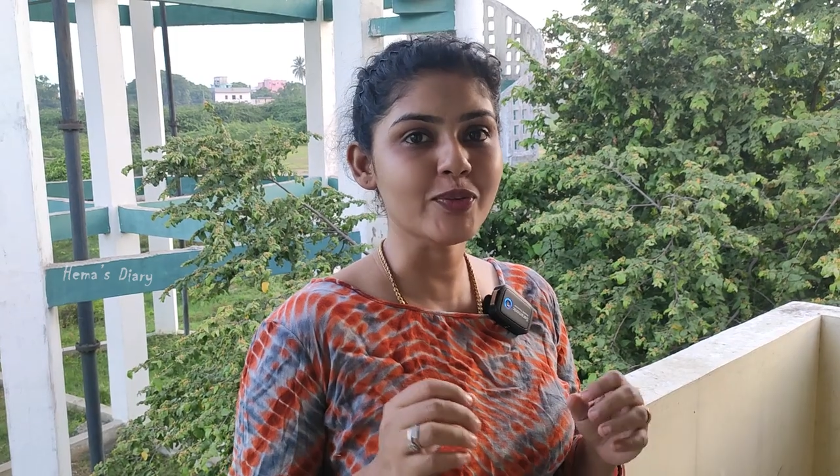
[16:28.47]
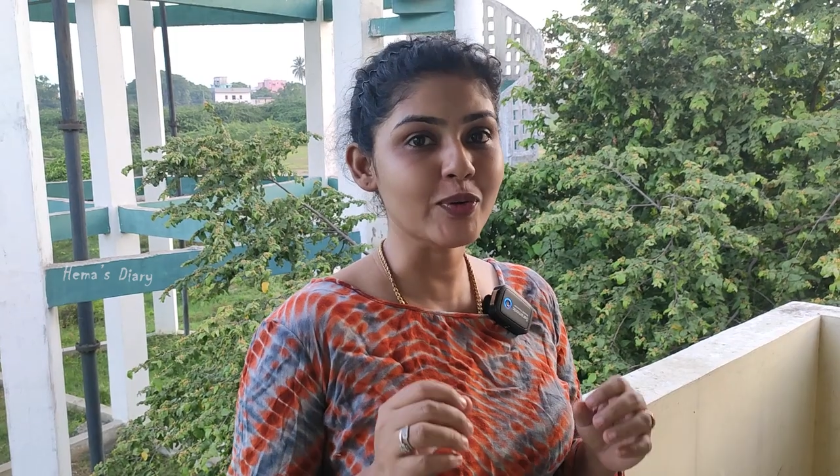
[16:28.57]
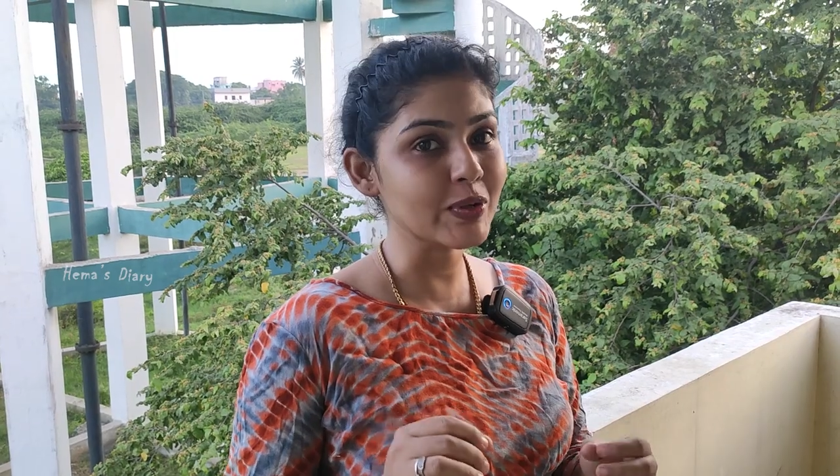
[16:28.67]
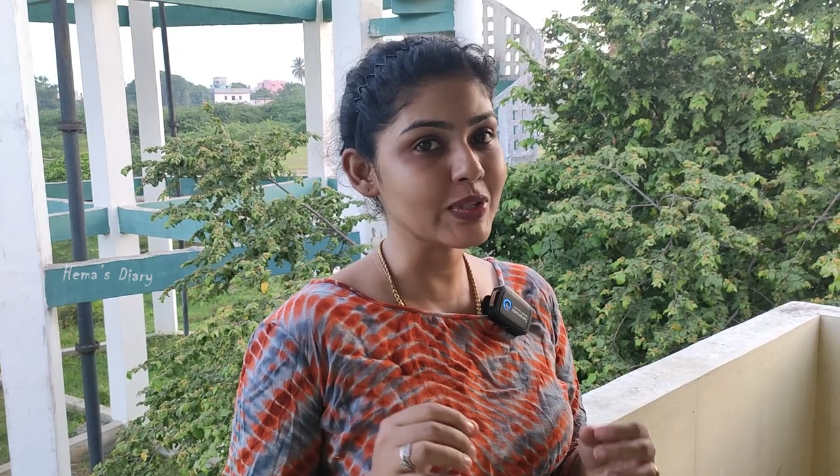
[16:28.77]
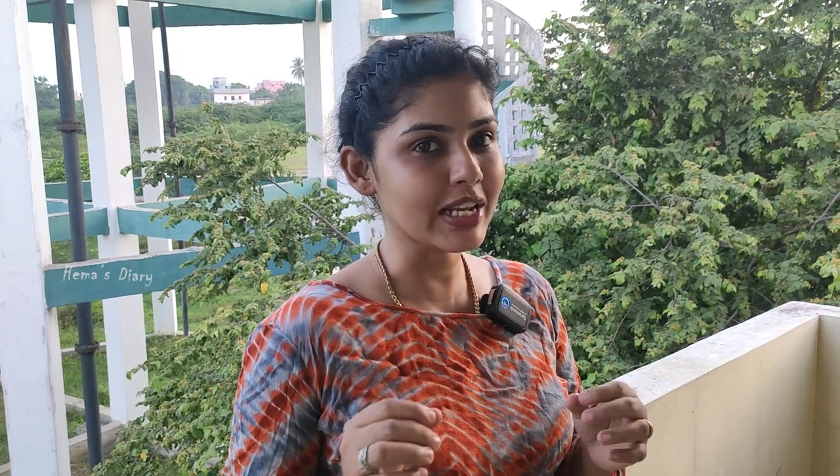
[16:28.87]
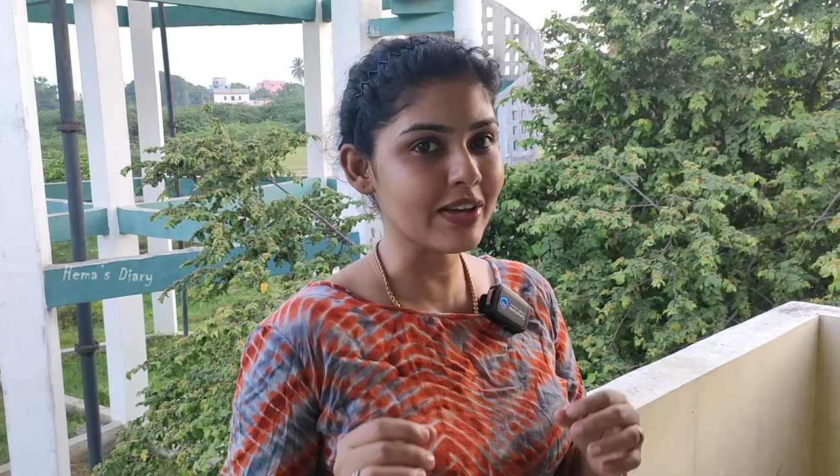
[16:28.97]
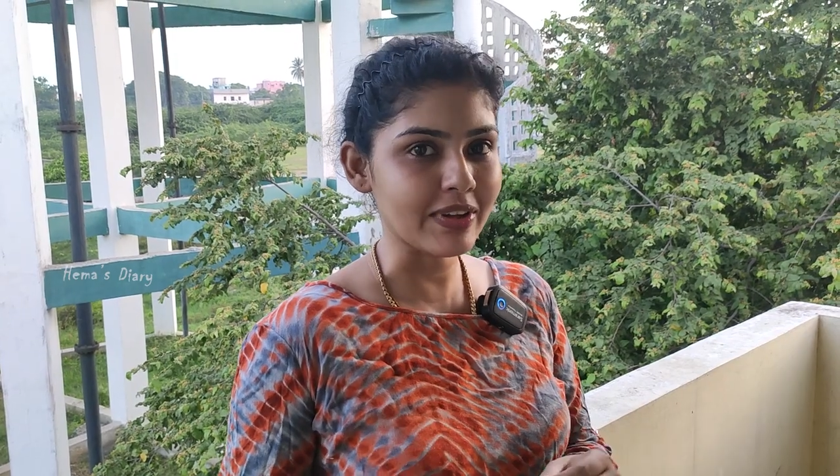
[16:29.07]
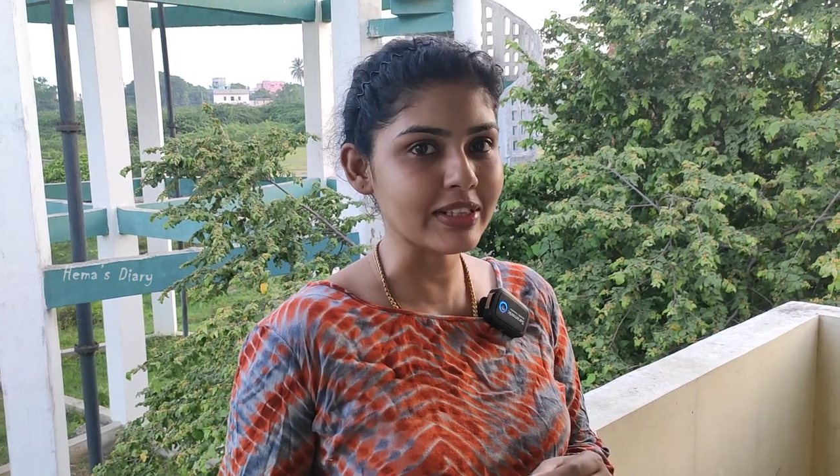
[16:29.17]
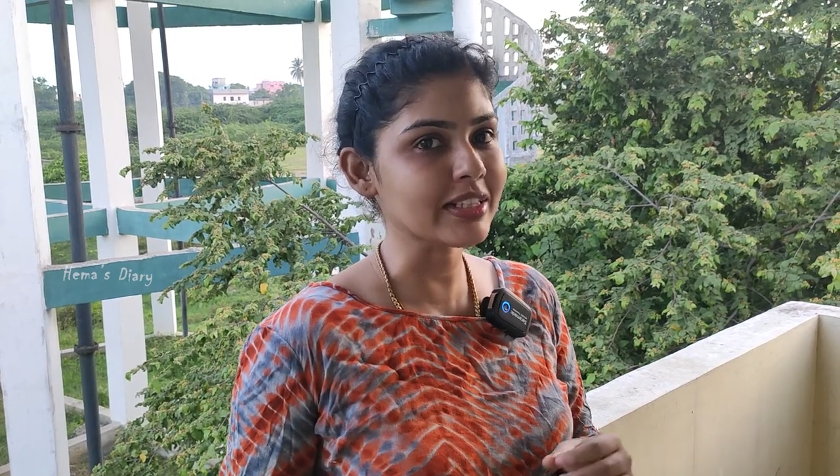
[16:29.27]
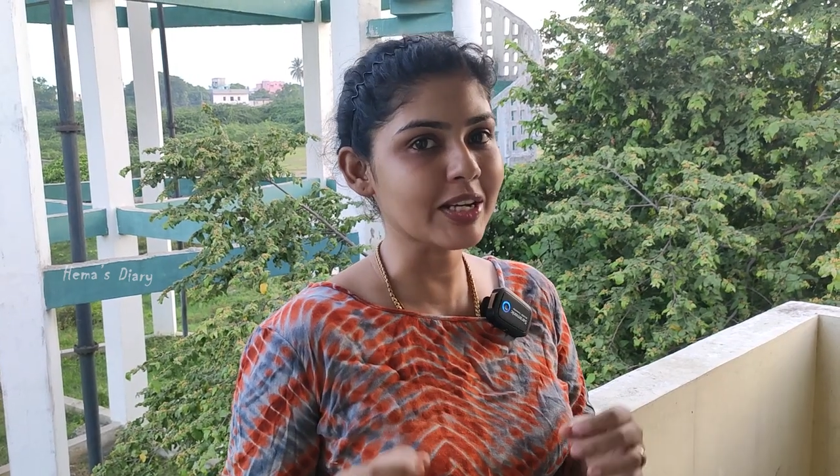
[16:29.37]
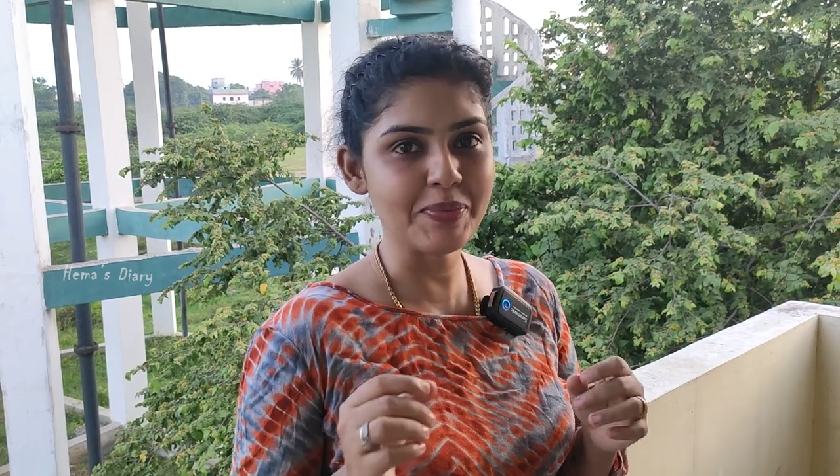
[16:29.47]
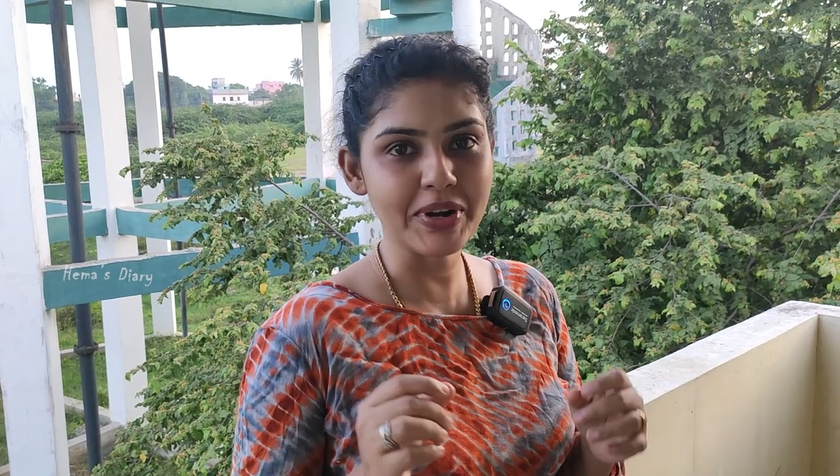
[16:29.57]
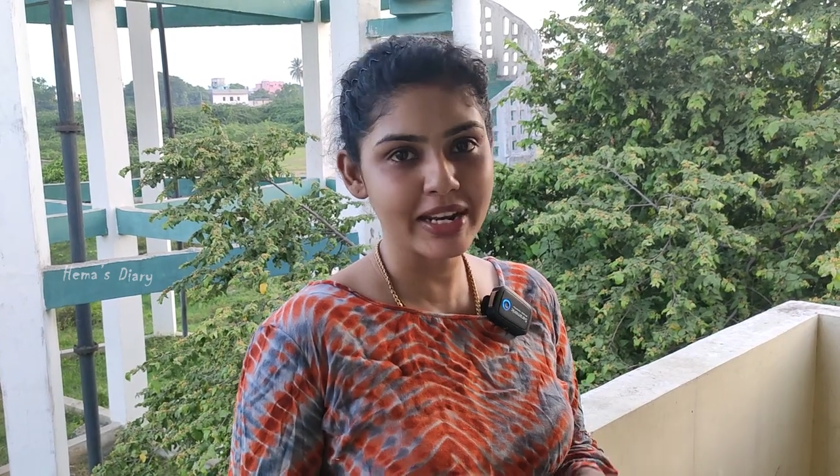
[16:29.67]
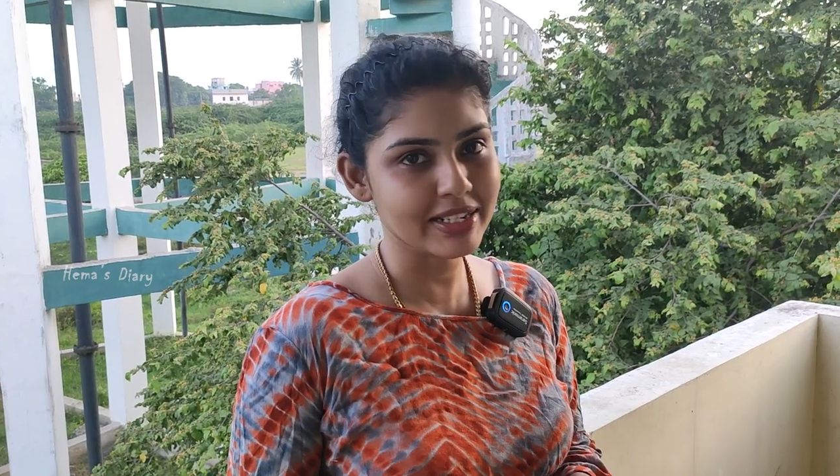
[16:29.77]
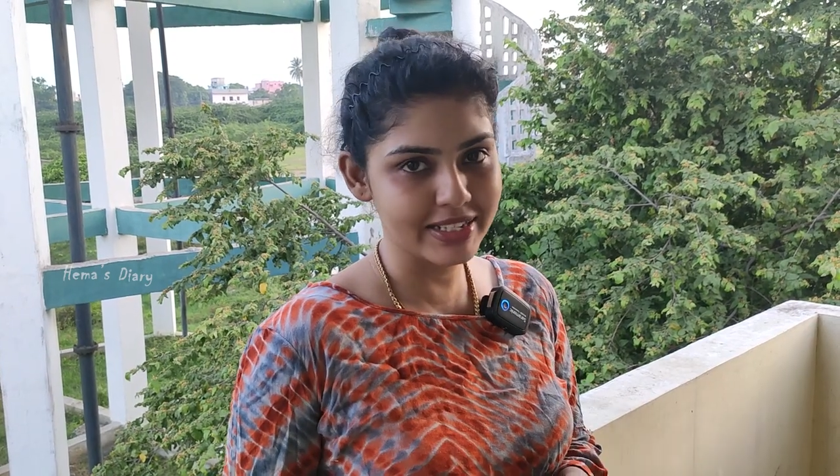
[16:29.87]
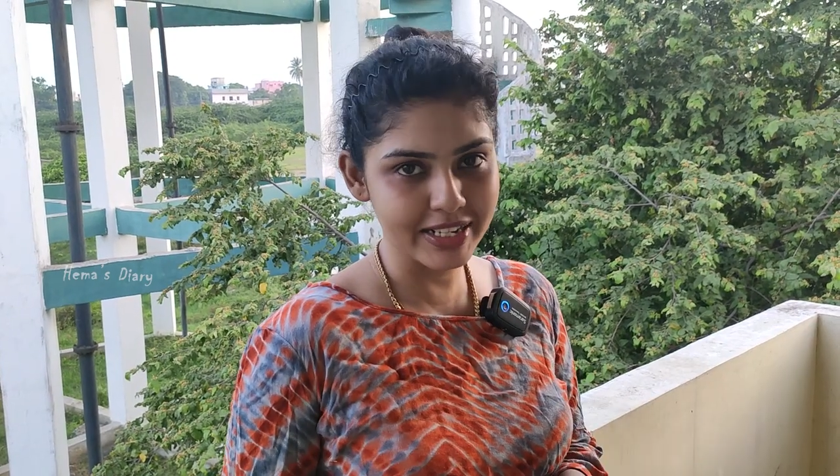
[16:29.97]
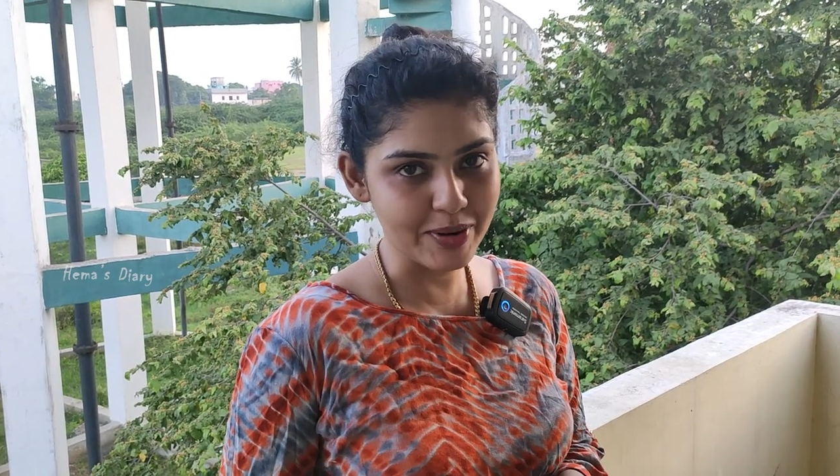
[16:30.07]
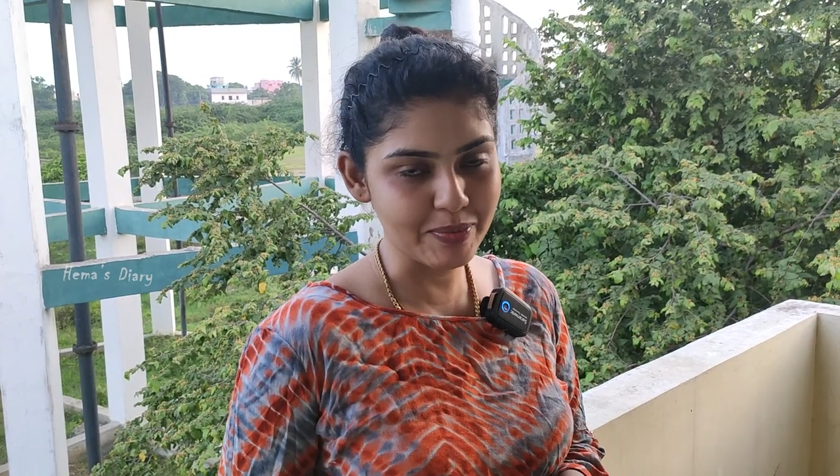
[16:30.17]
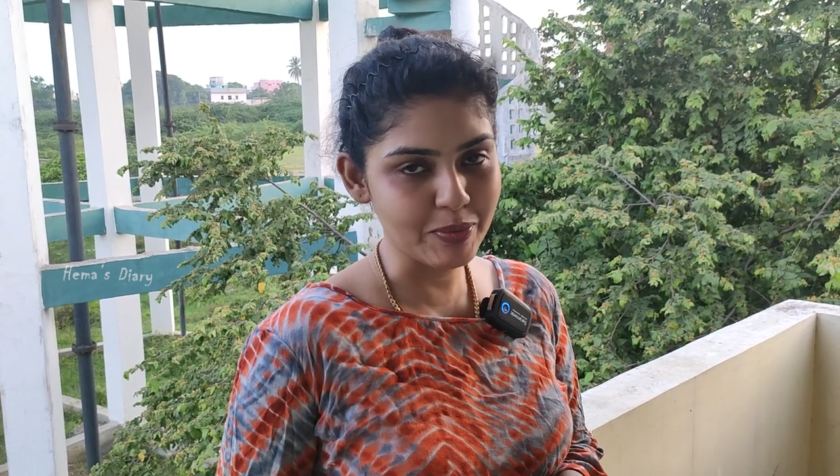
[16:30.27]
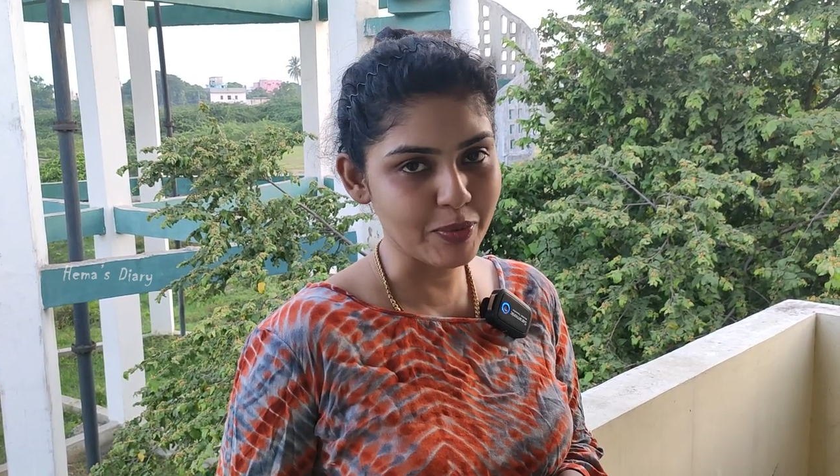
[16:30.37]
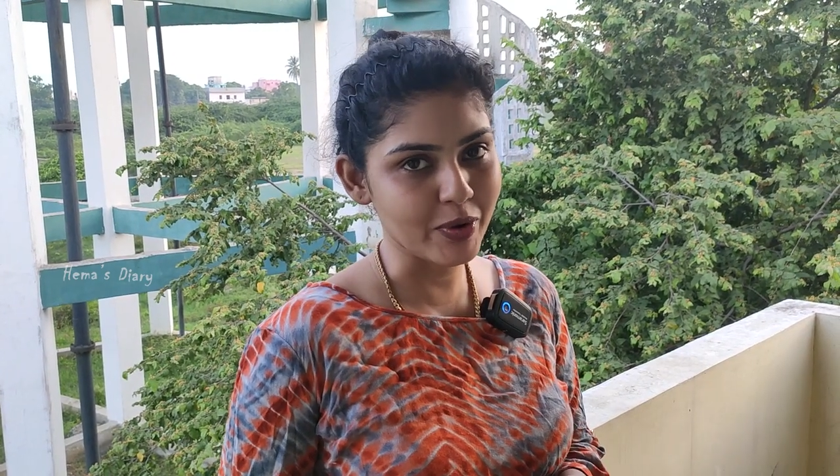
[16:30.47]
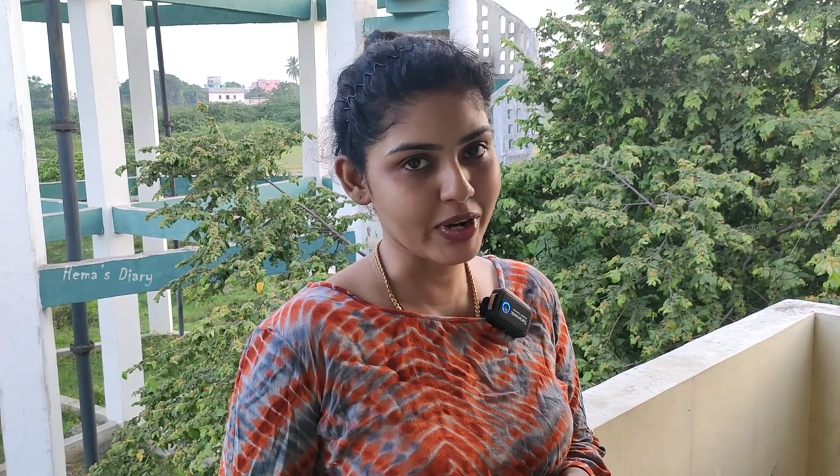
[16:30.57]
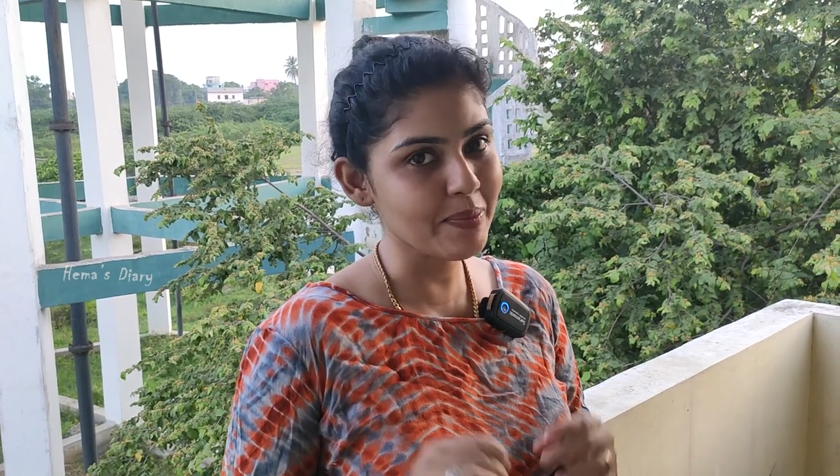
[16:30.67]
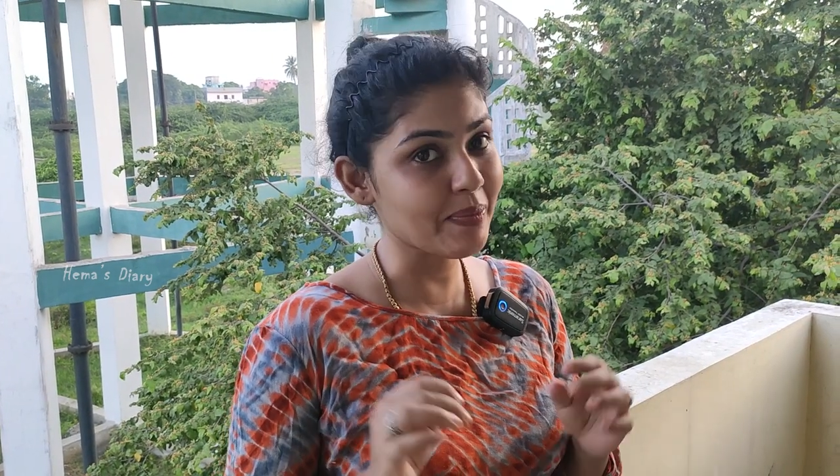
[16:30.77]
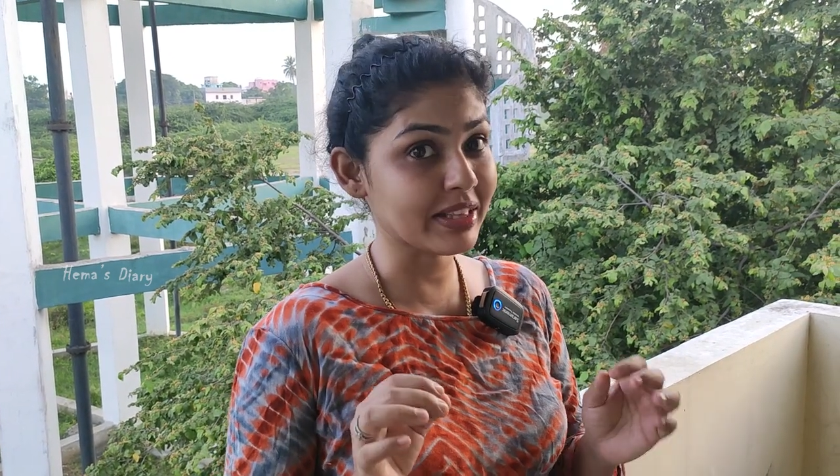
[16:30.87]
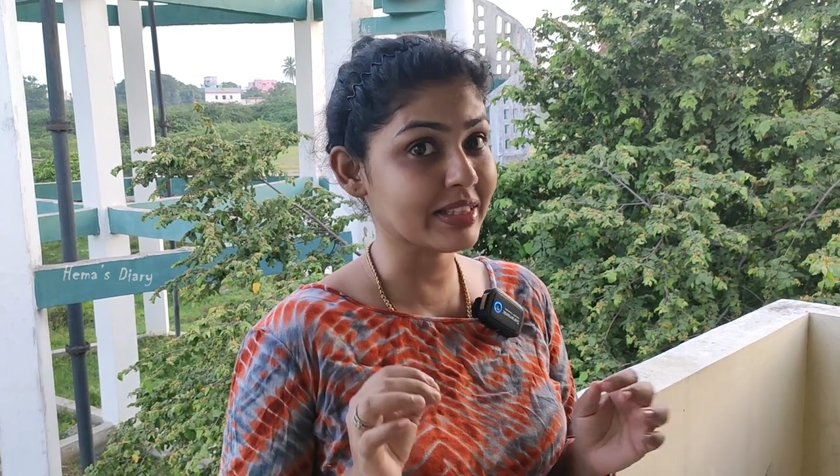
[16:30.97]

ஸோ ஃபோட்டோஸ் எல்லாம் வந்ததுக்கப்புறம் நான் இன்ஸ்டாகிராமில் போடுறேன்